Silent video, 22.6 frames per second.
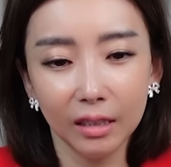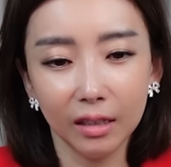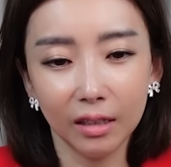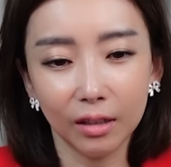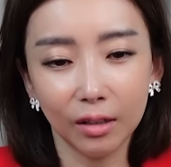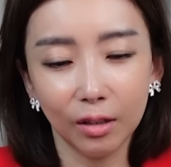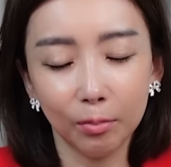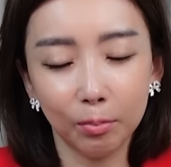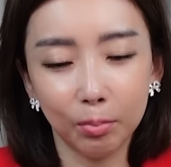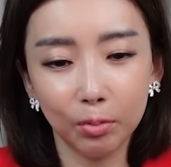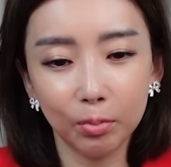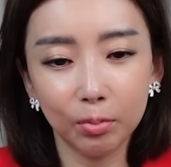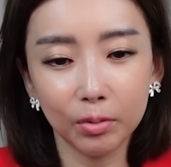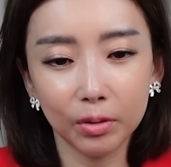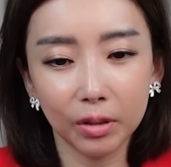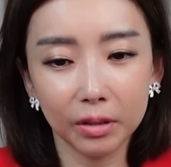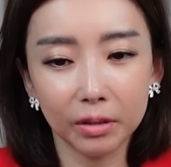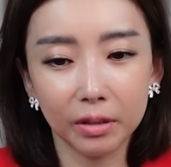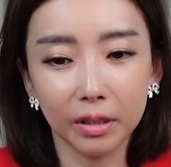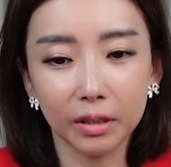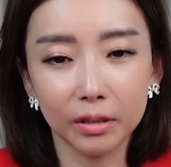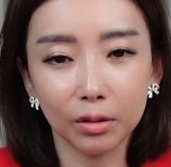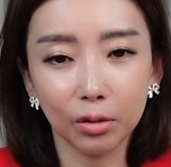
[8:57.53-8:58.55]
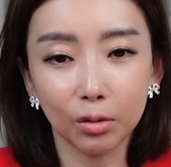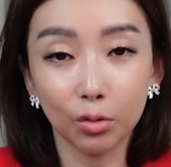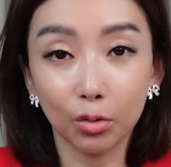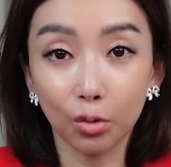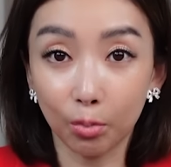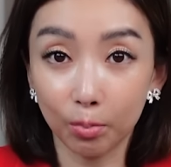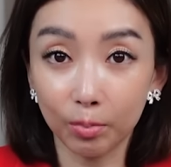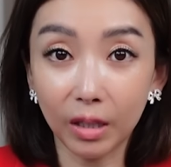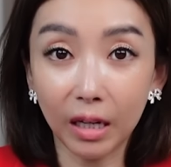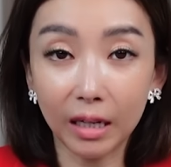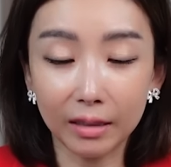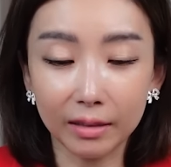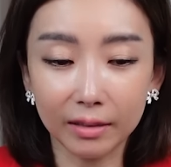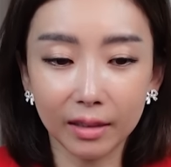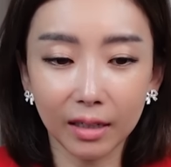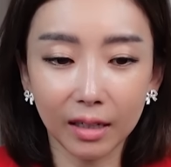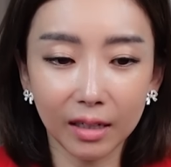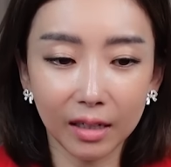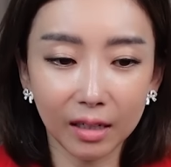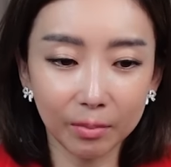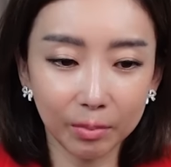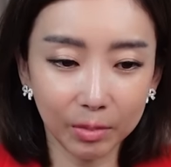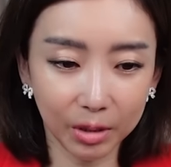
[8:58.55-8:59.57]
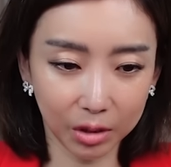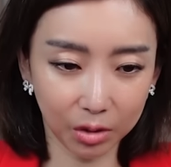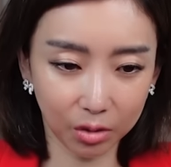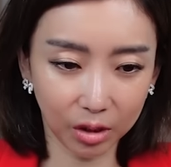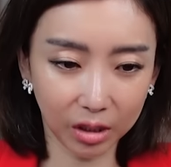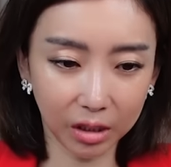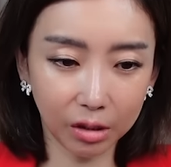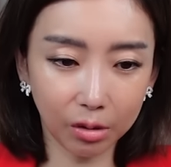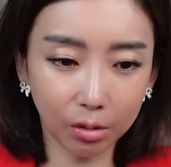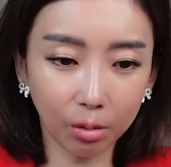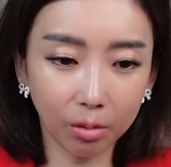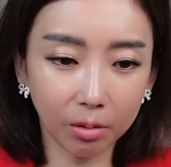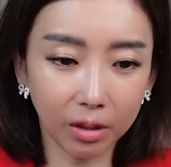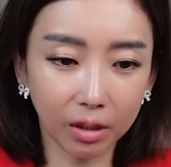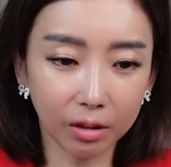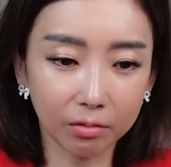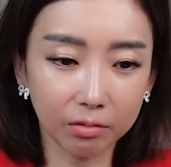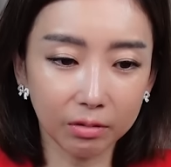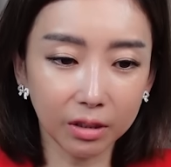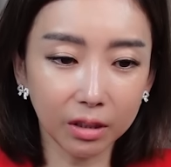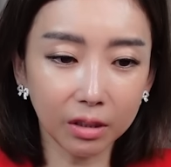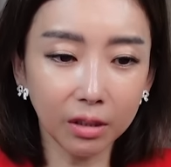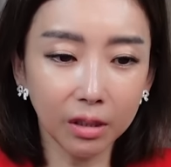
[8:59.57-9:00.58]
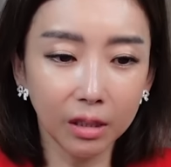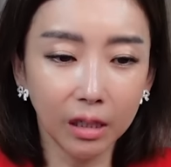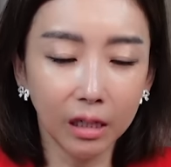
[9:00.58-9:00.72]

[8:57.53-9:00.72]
어, 부분에 대해서는 좀 당당함이 있더라고요.